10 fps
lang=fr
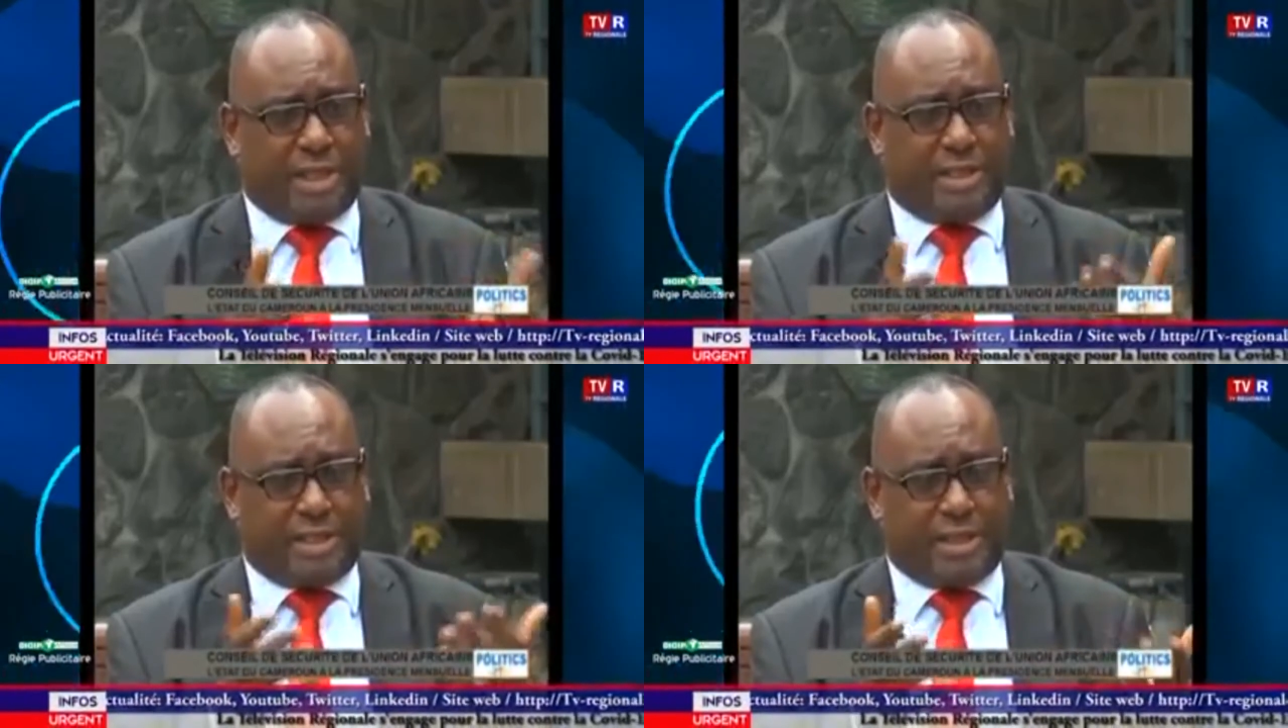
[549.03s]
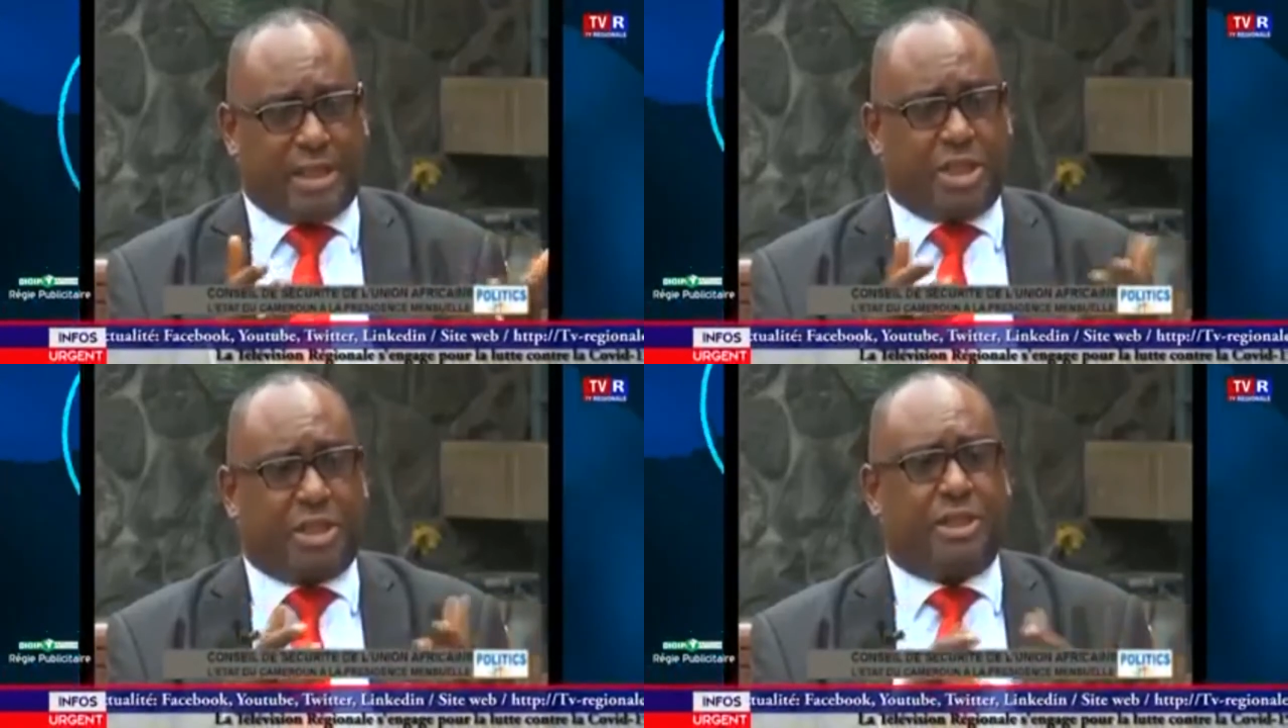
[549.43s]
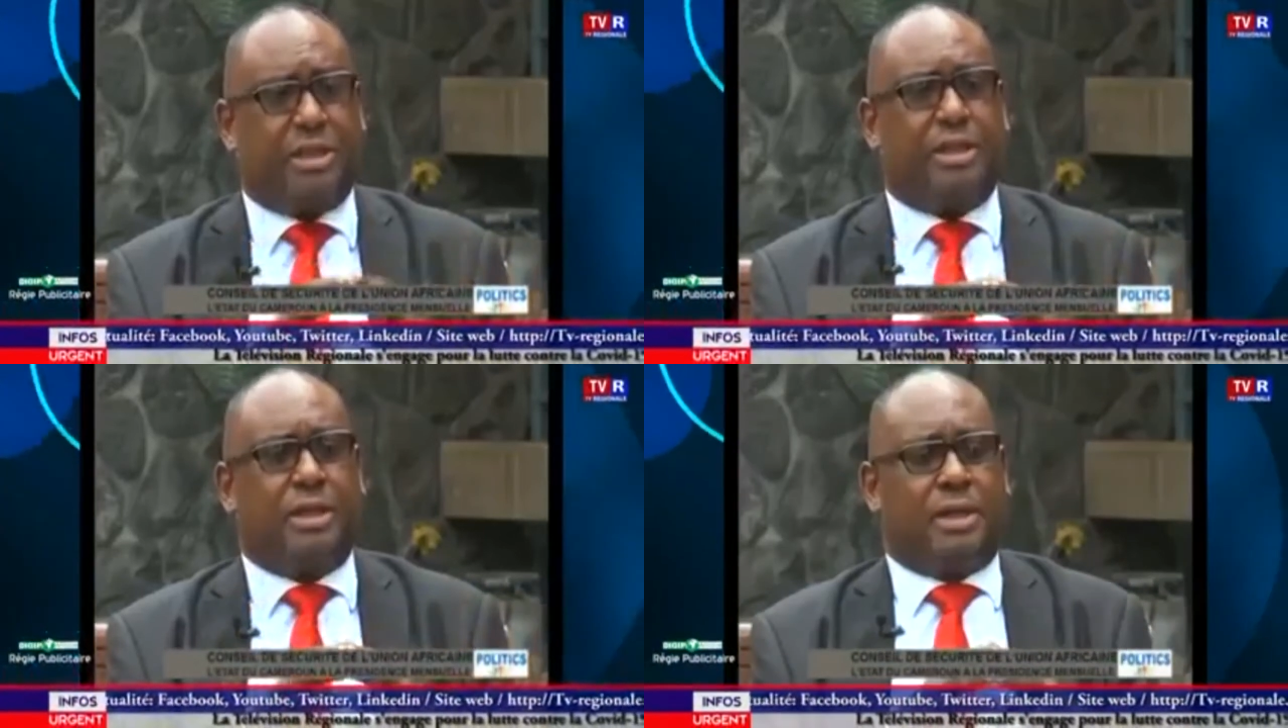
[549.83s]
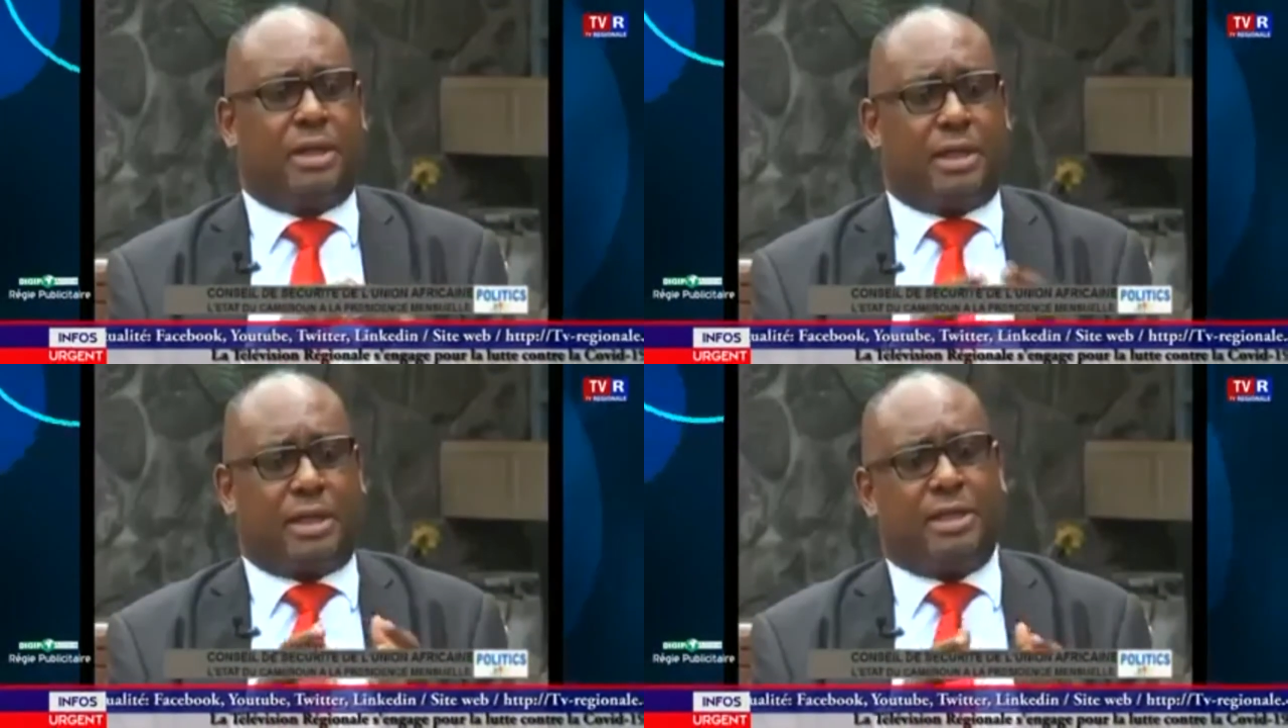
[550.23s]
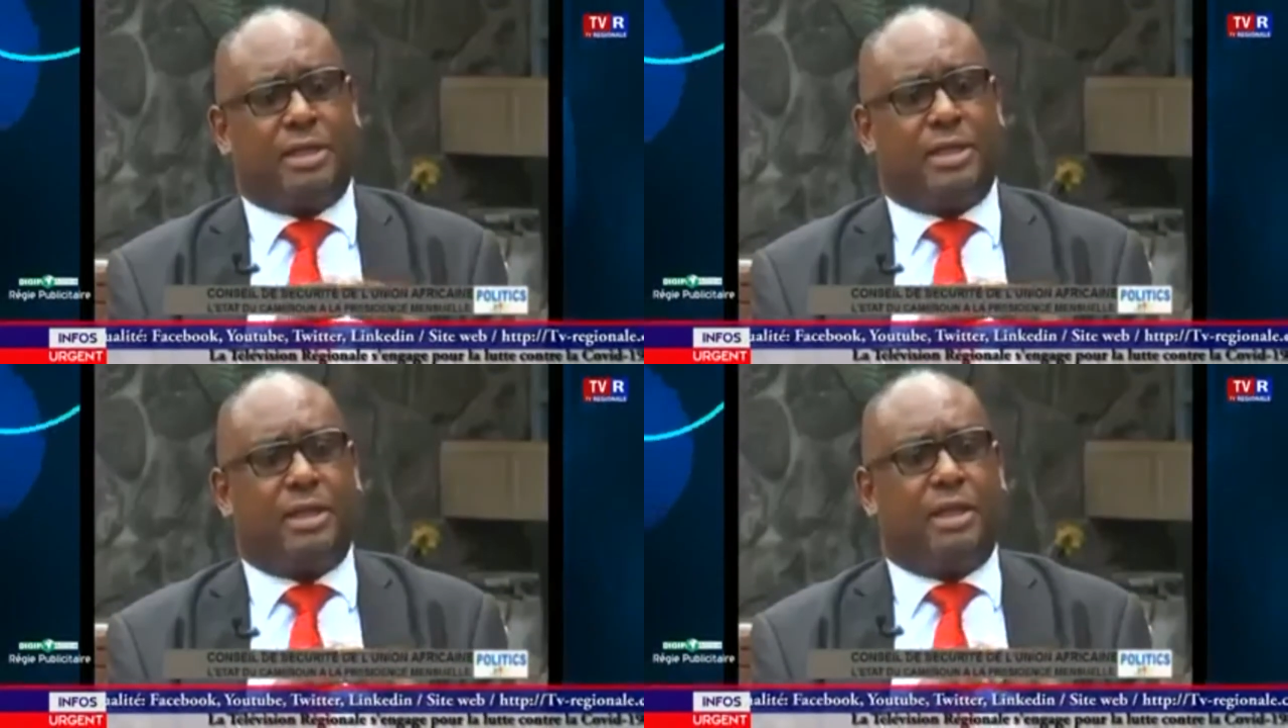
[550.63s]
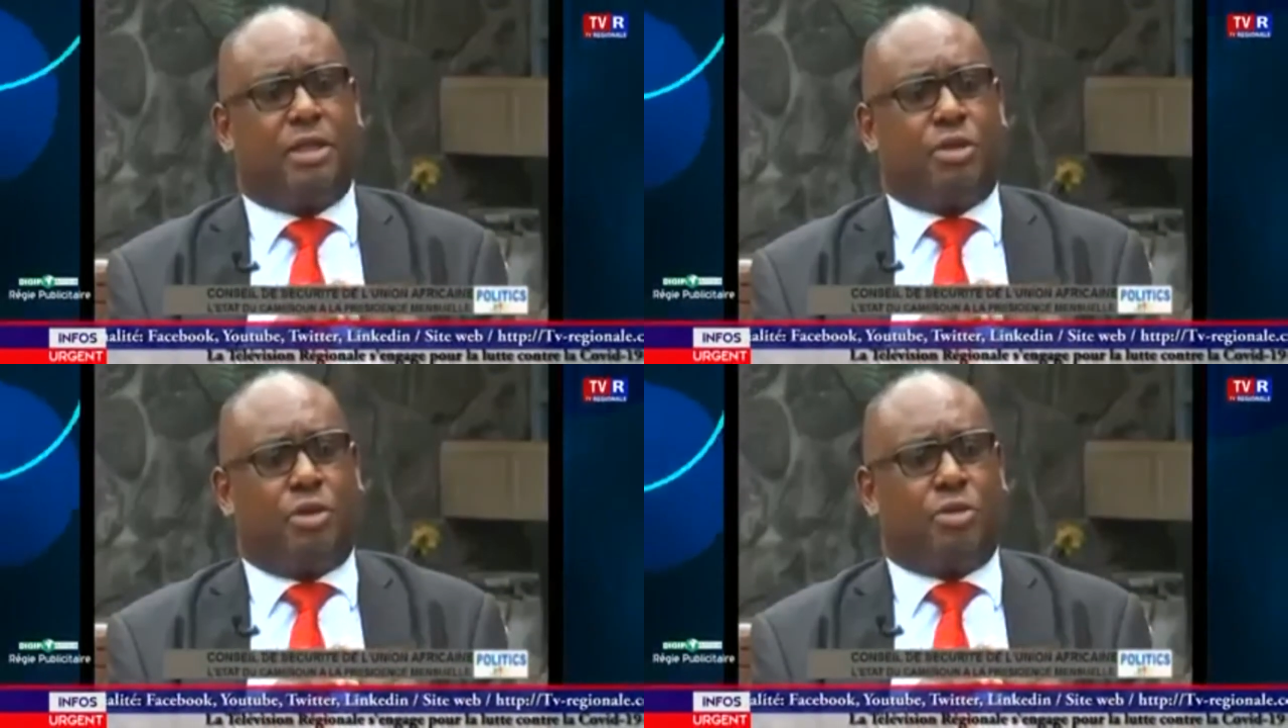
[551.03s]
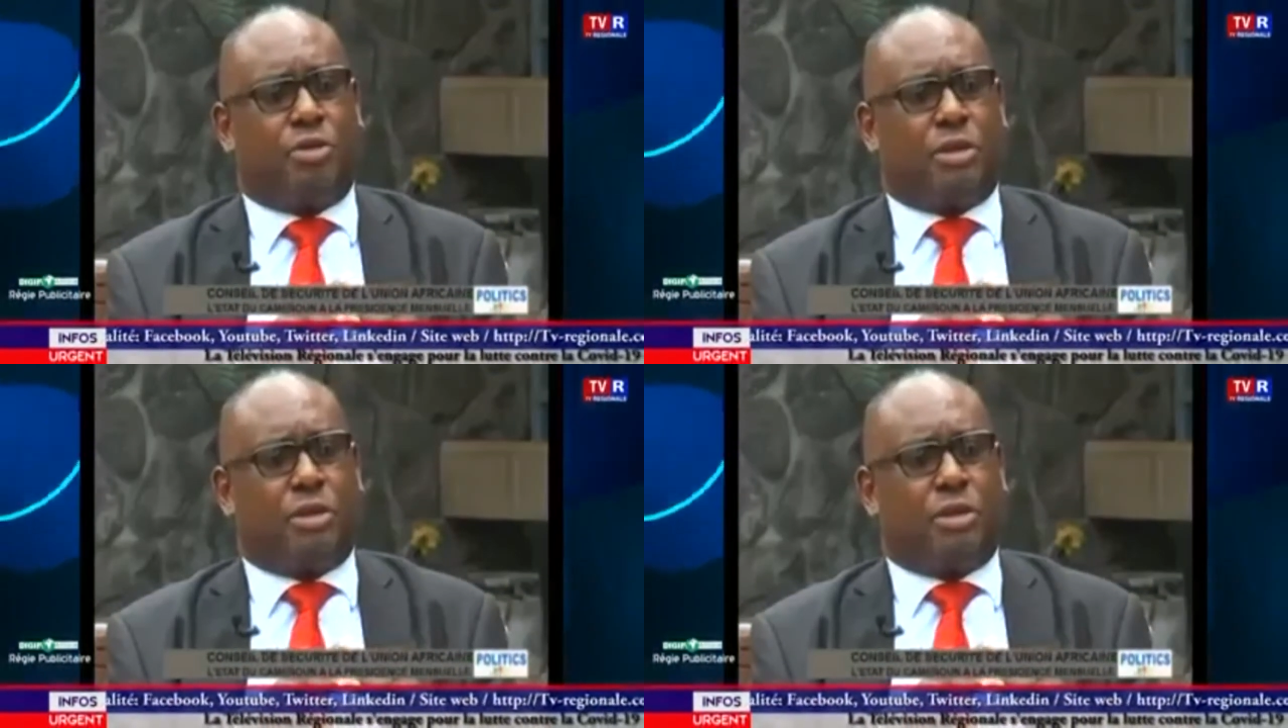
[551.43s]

et stratégiques et tactiques donc,